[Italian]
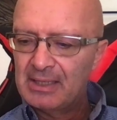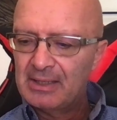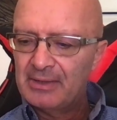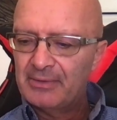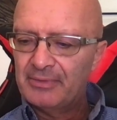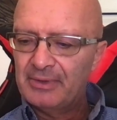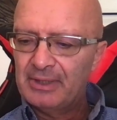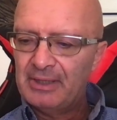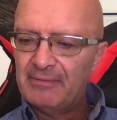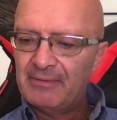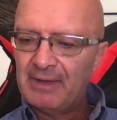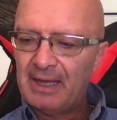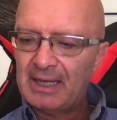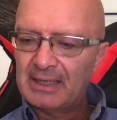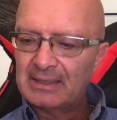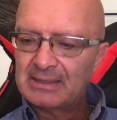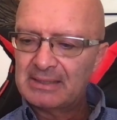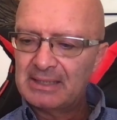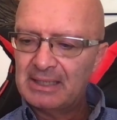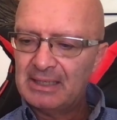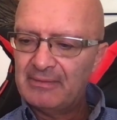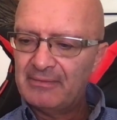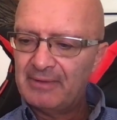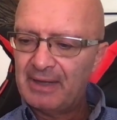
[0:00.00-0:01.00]

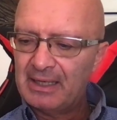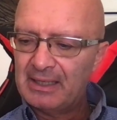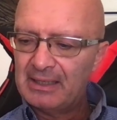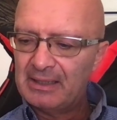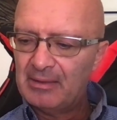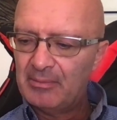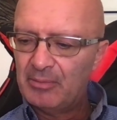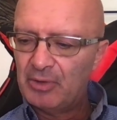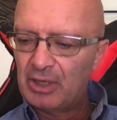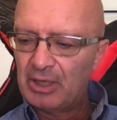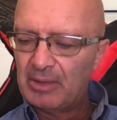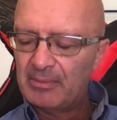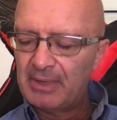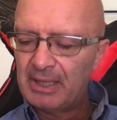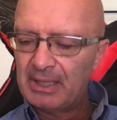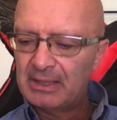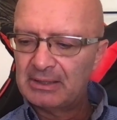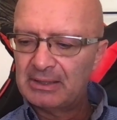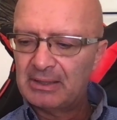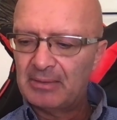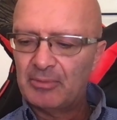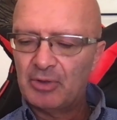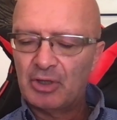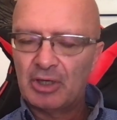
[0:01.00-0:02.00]
diversi livelli di
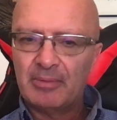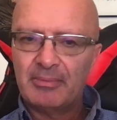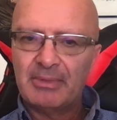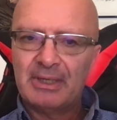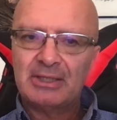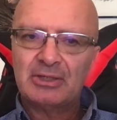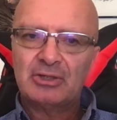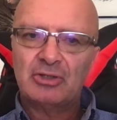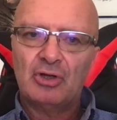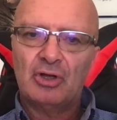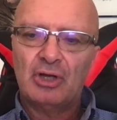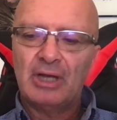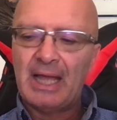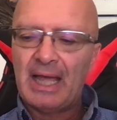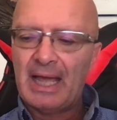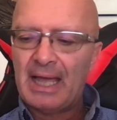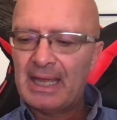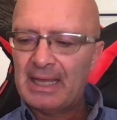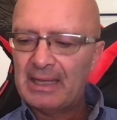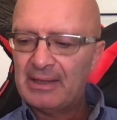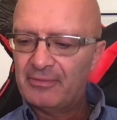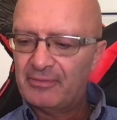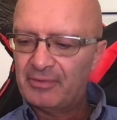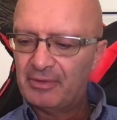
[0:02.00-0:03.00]
abbonamento, abbonamento
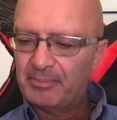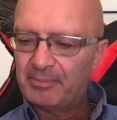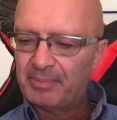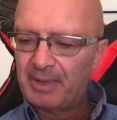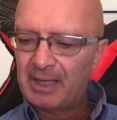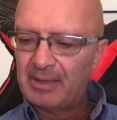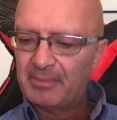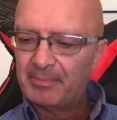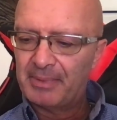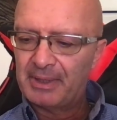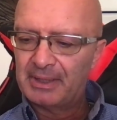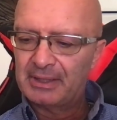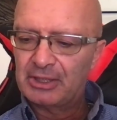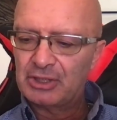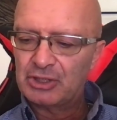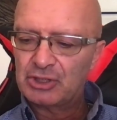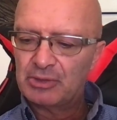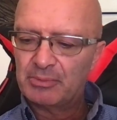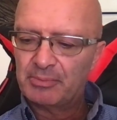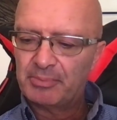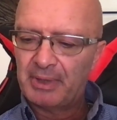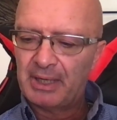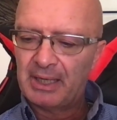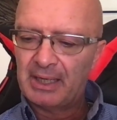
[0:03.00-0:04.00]
live per
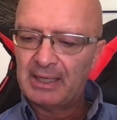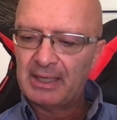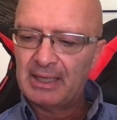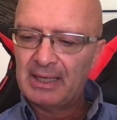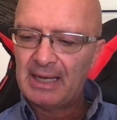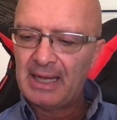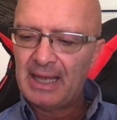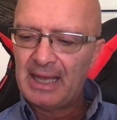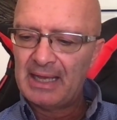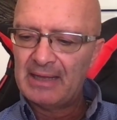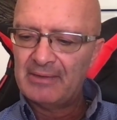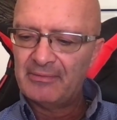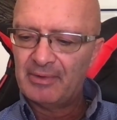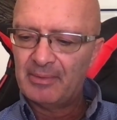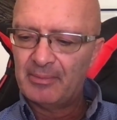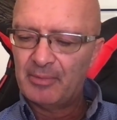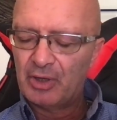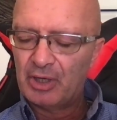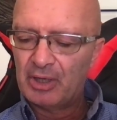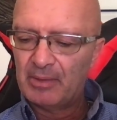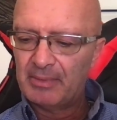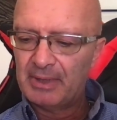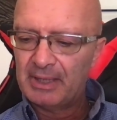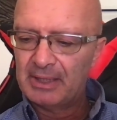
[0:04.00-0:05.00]
partecipare alle live,
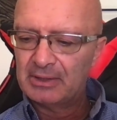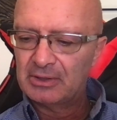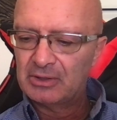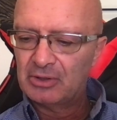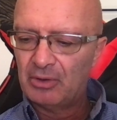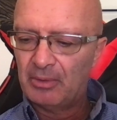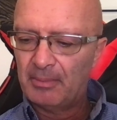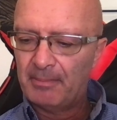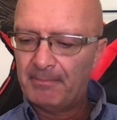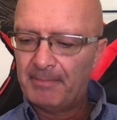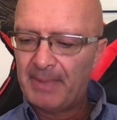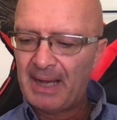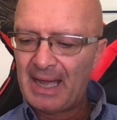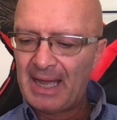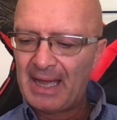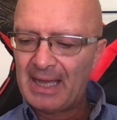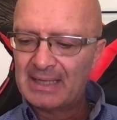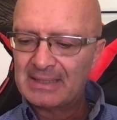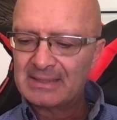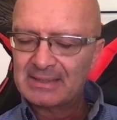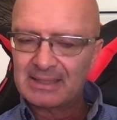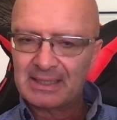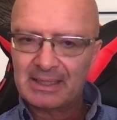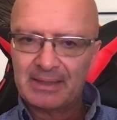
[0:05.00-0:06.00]
abbonamento
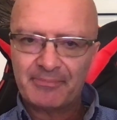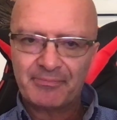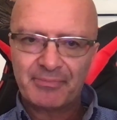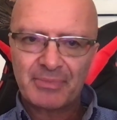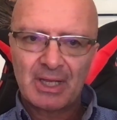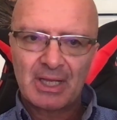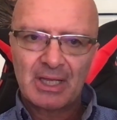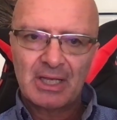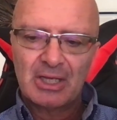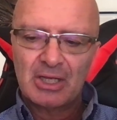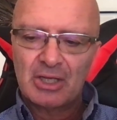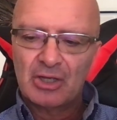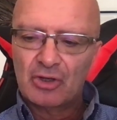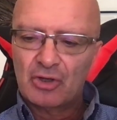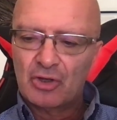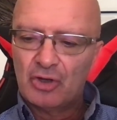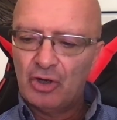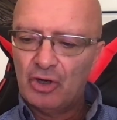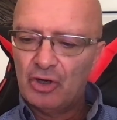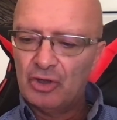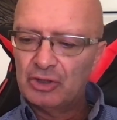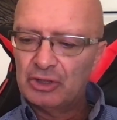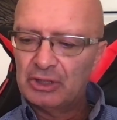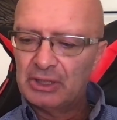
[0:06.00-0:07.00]
base
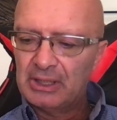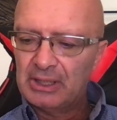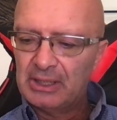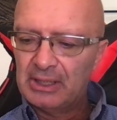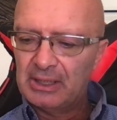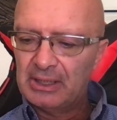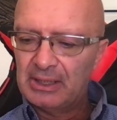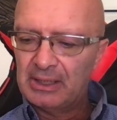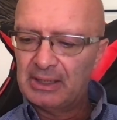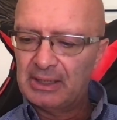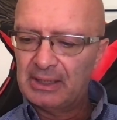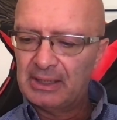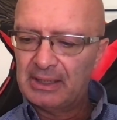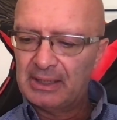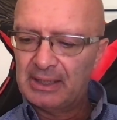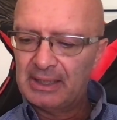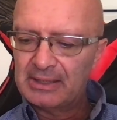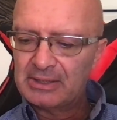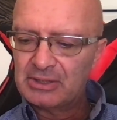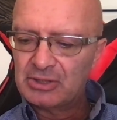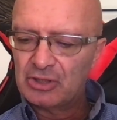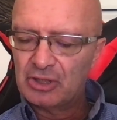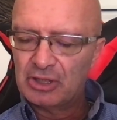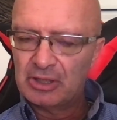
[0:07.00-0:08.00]
con eh,
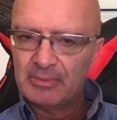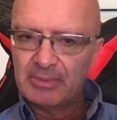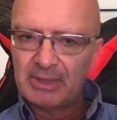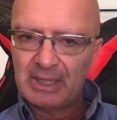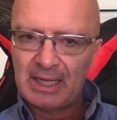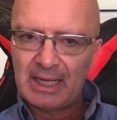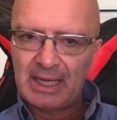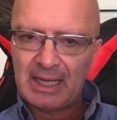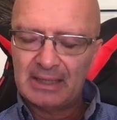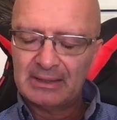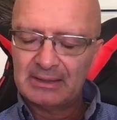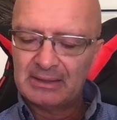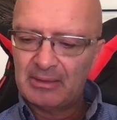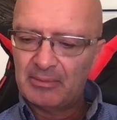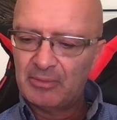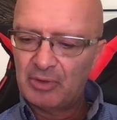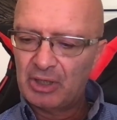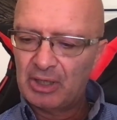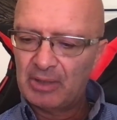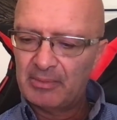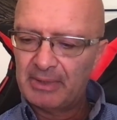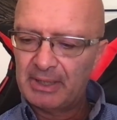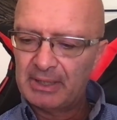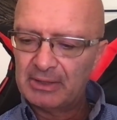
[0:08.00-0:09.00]
lezioni mirate,
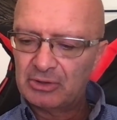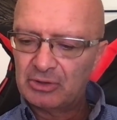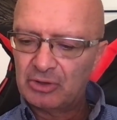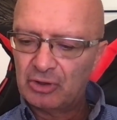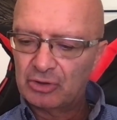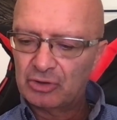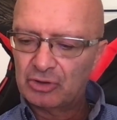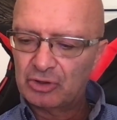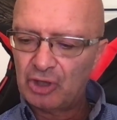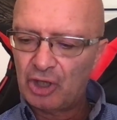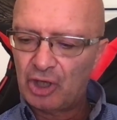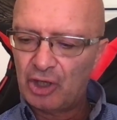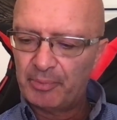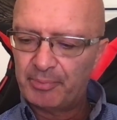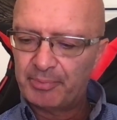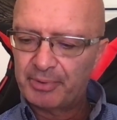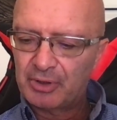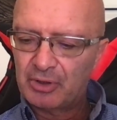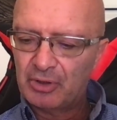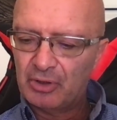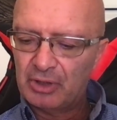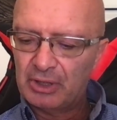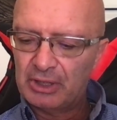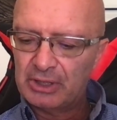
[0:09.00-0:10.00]
abbonamento top
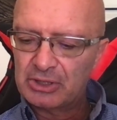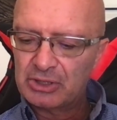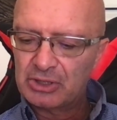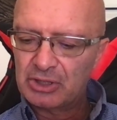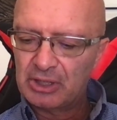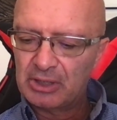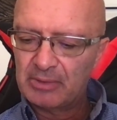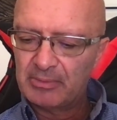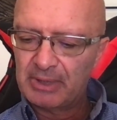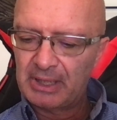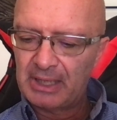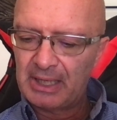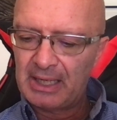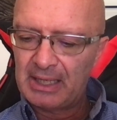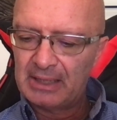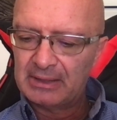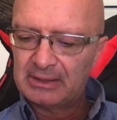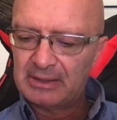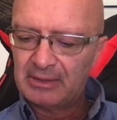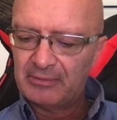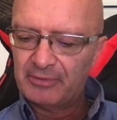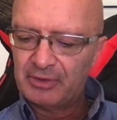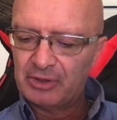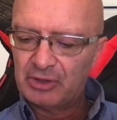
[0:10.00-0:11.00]
con lezioni
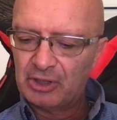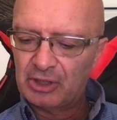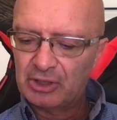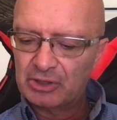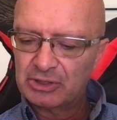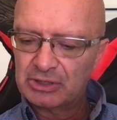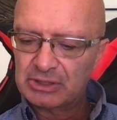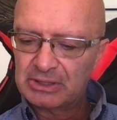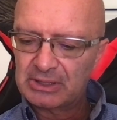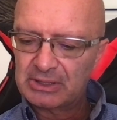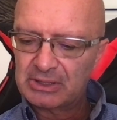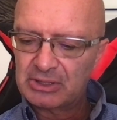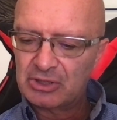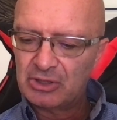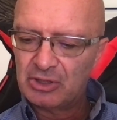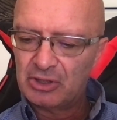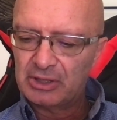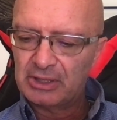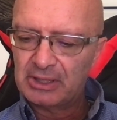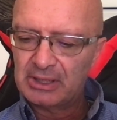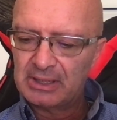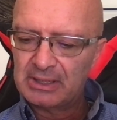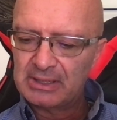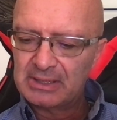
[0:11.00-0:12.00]
mirate,
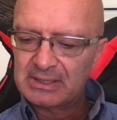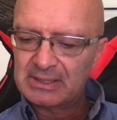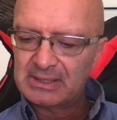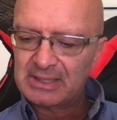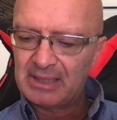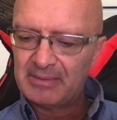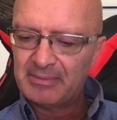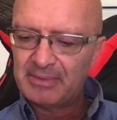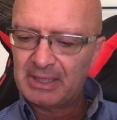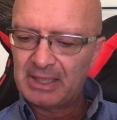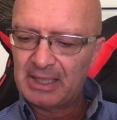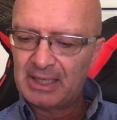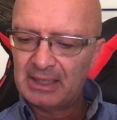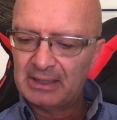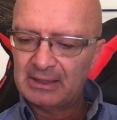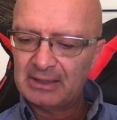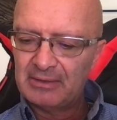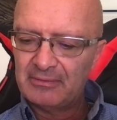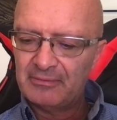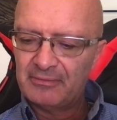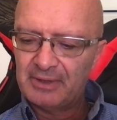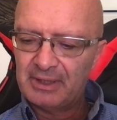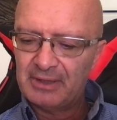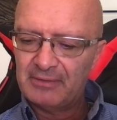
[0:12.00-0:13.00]
videoregistrazioni, seminari
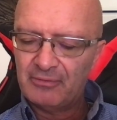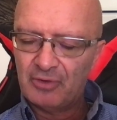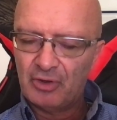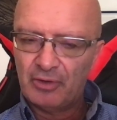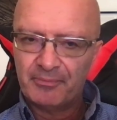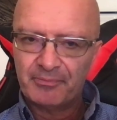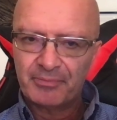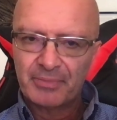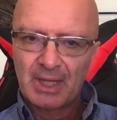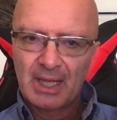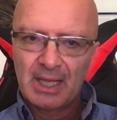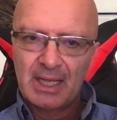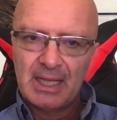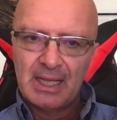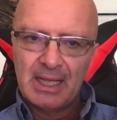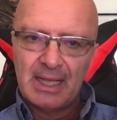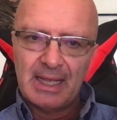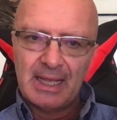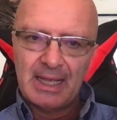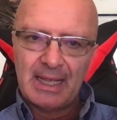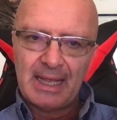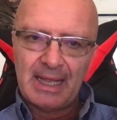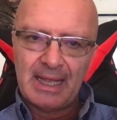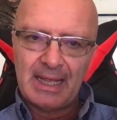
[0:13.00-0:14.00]
dal vivo
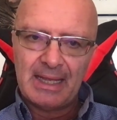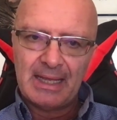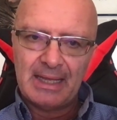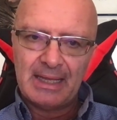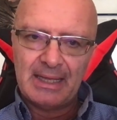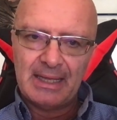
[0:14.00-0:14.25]
e